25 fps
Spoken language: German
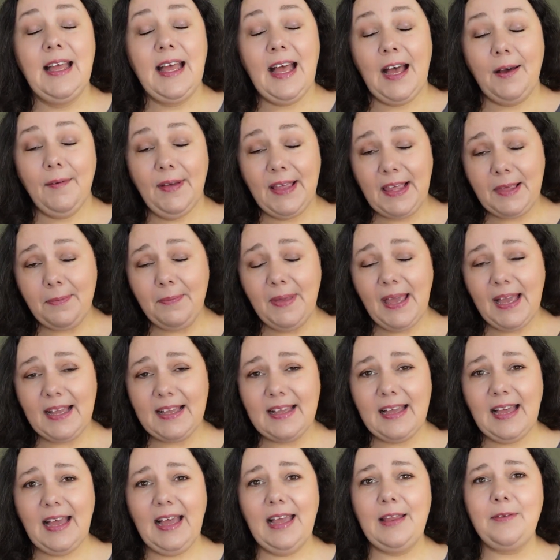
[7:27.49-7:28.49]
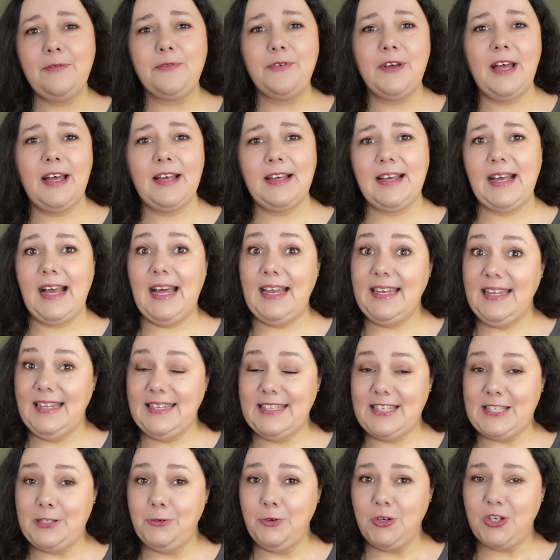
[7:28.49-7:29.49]
Aber ich merke einfach an
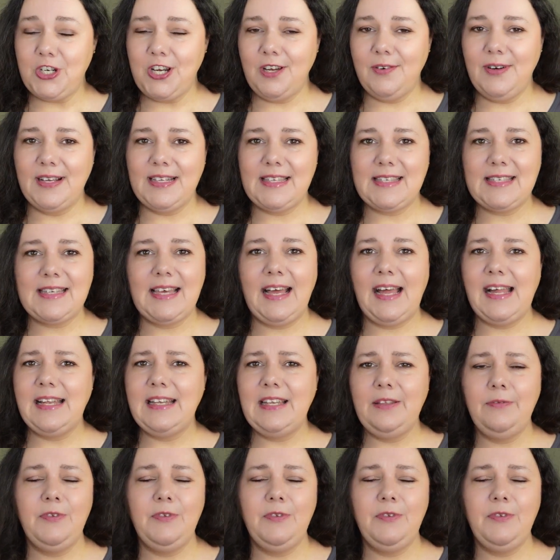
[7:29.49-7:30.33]
den Zuschauerzahlen,